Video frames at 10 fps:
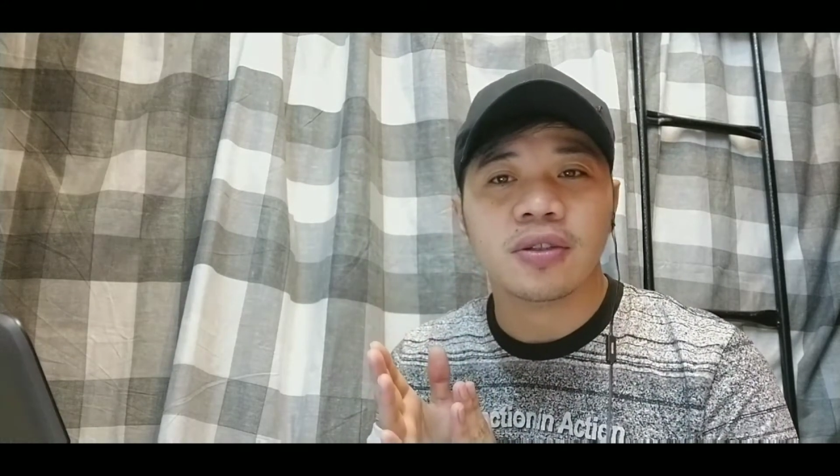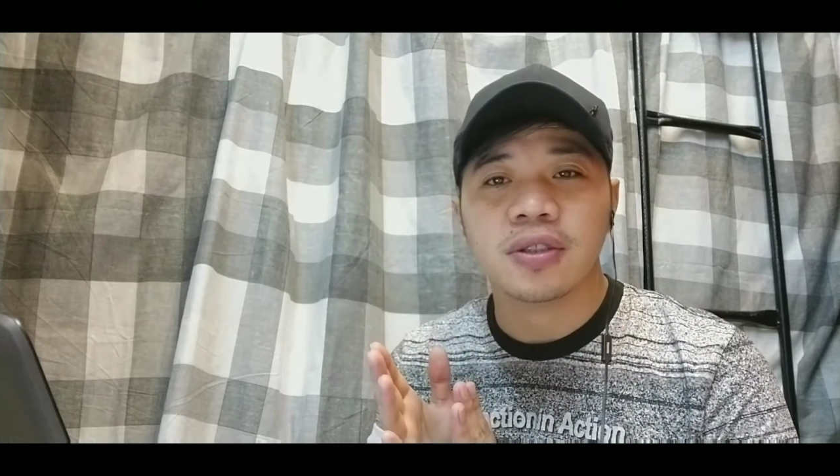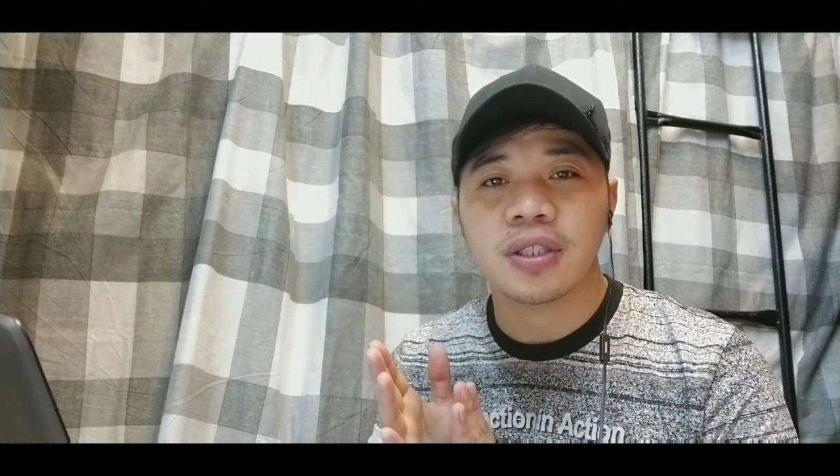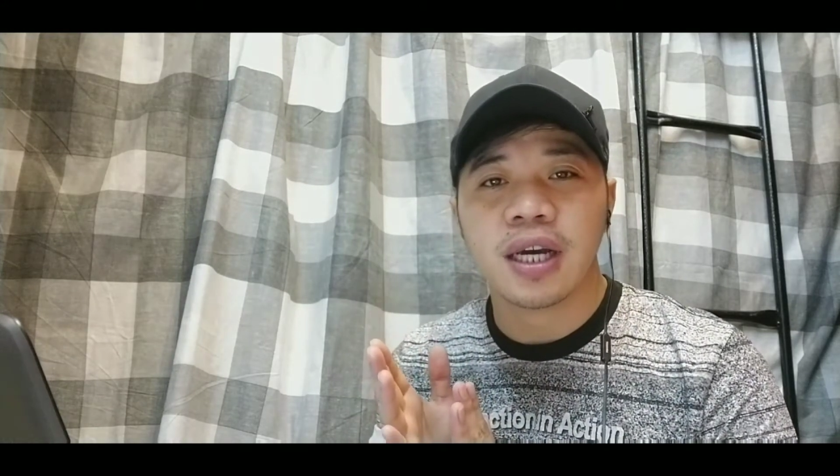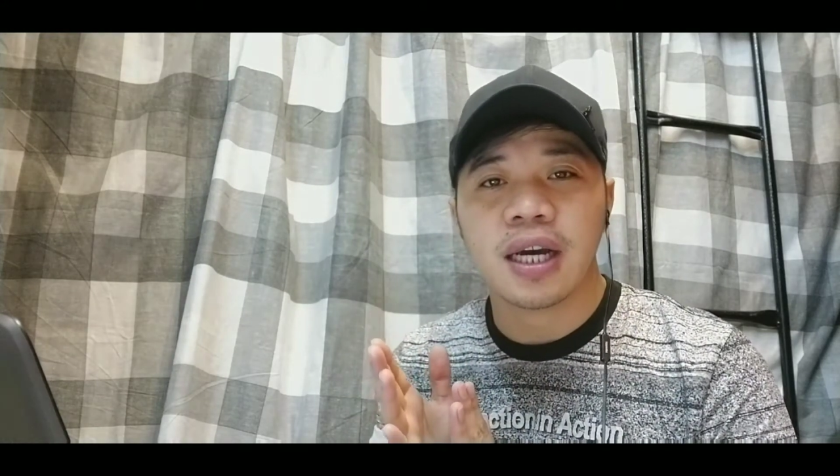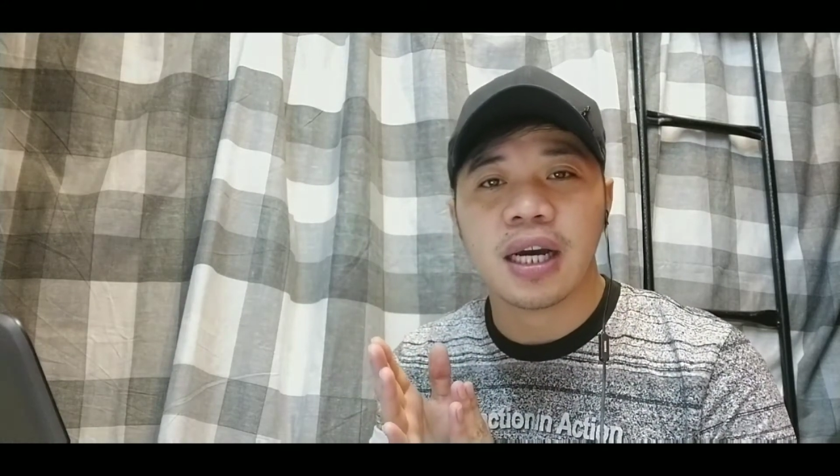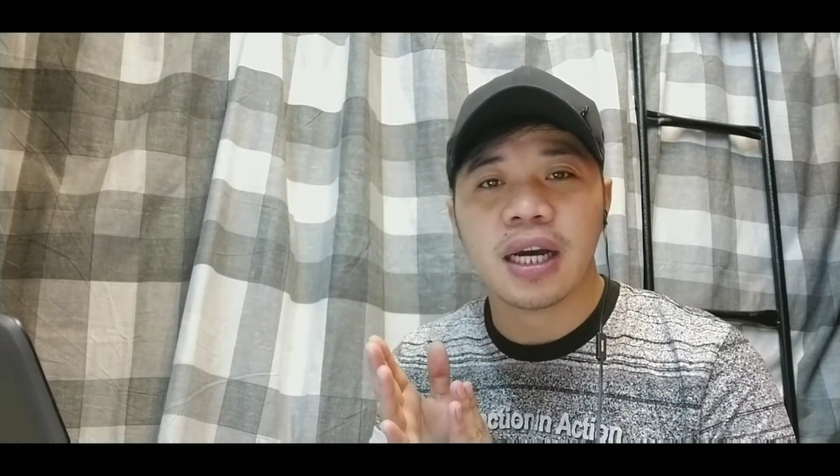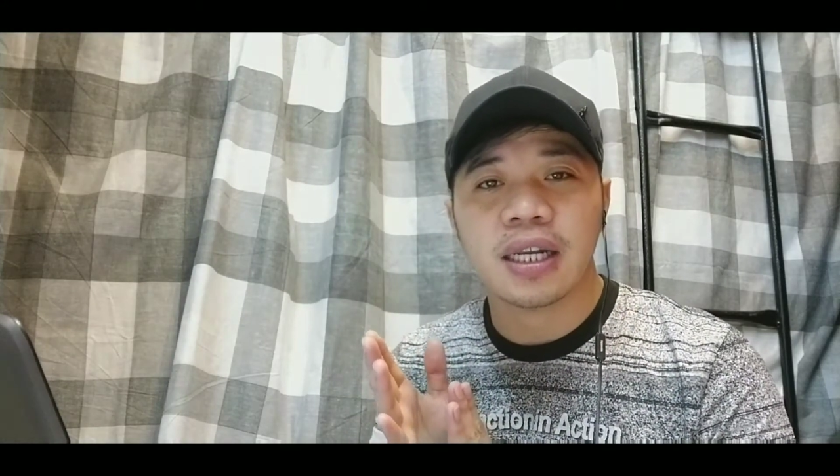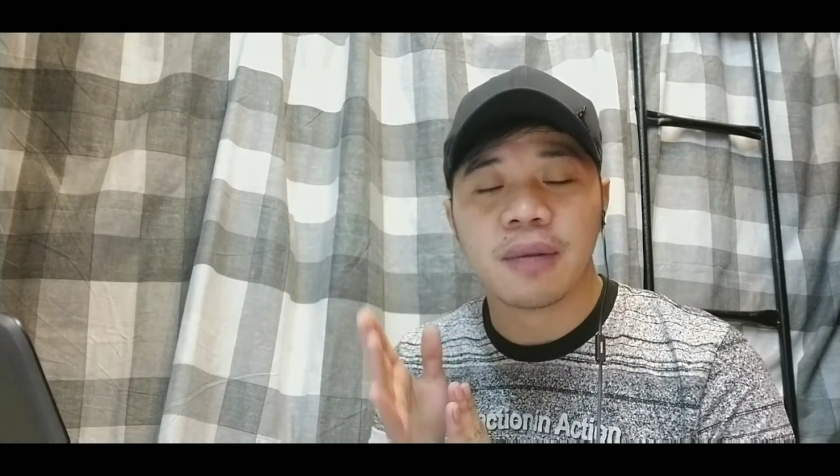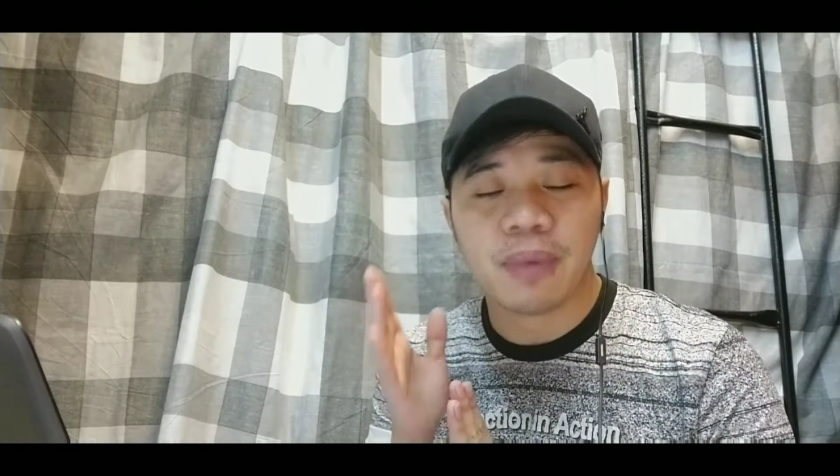
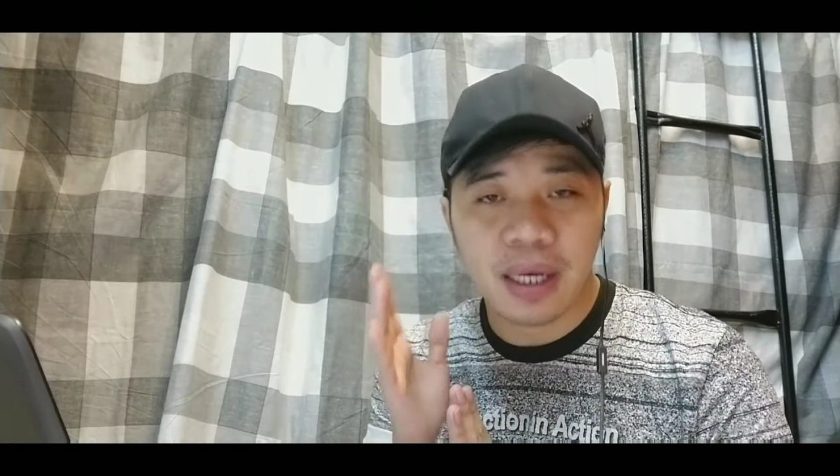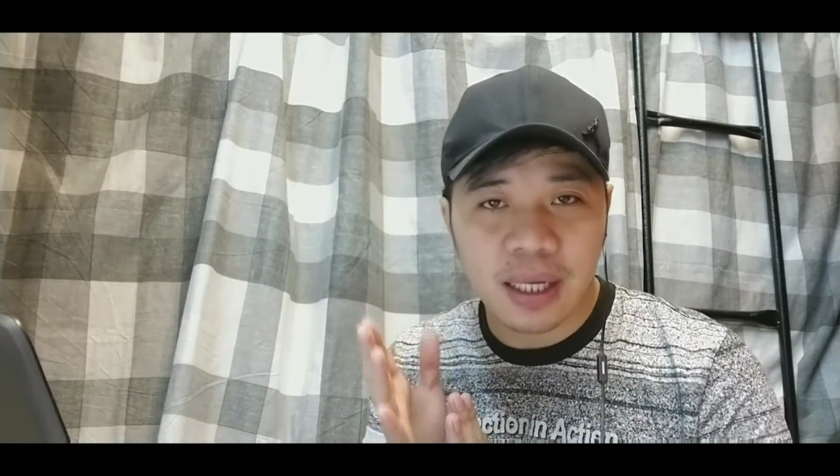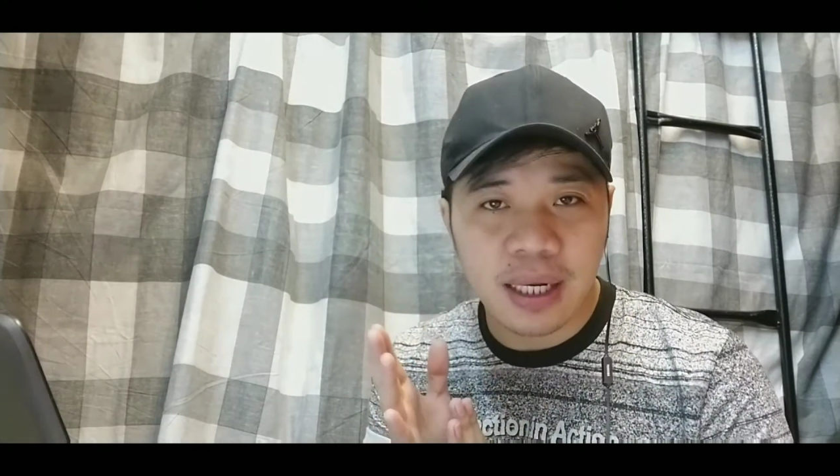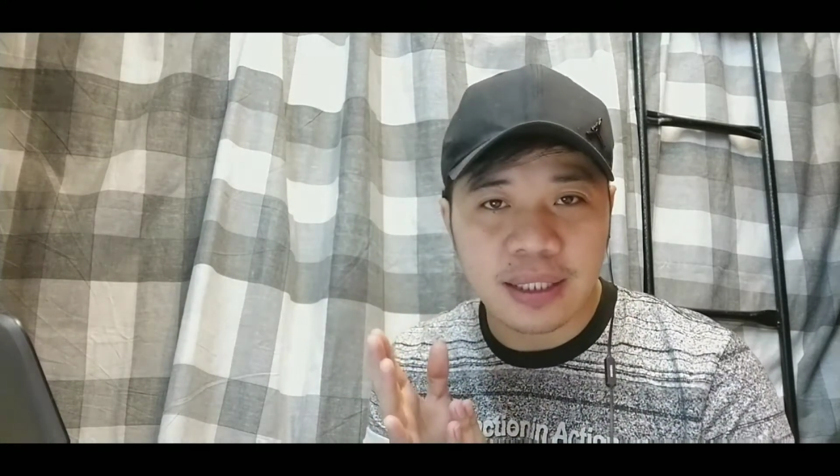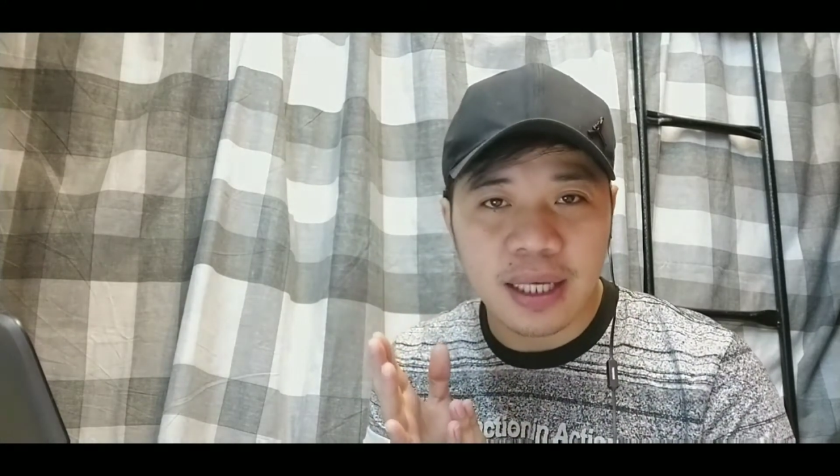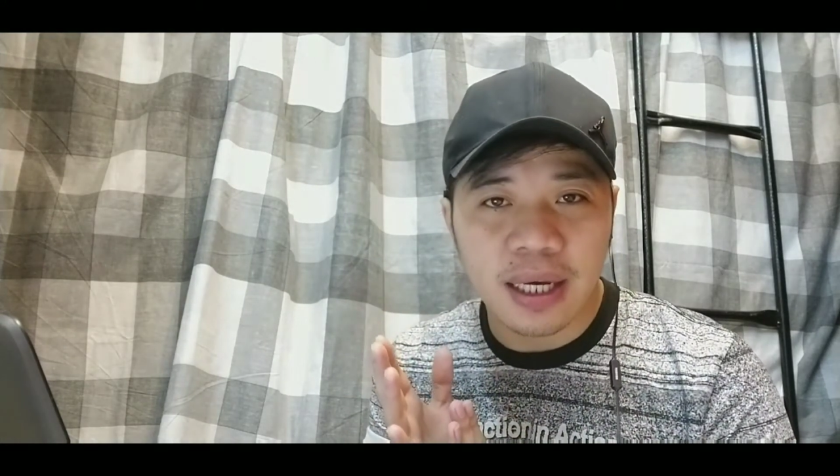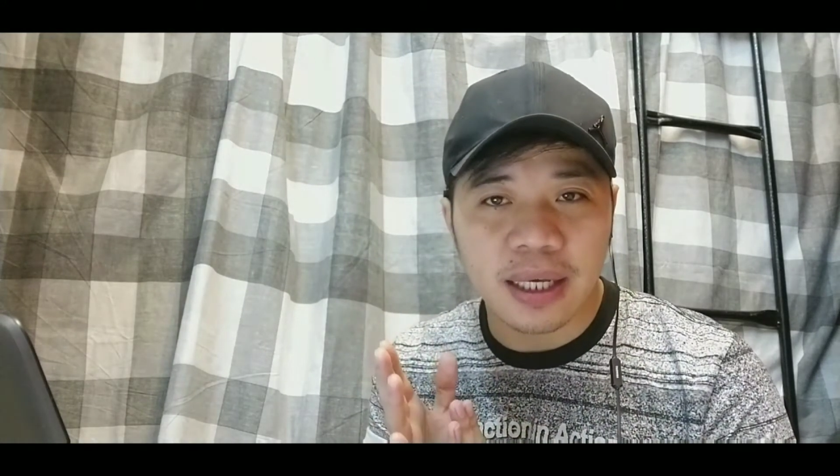sa nagpakilala sa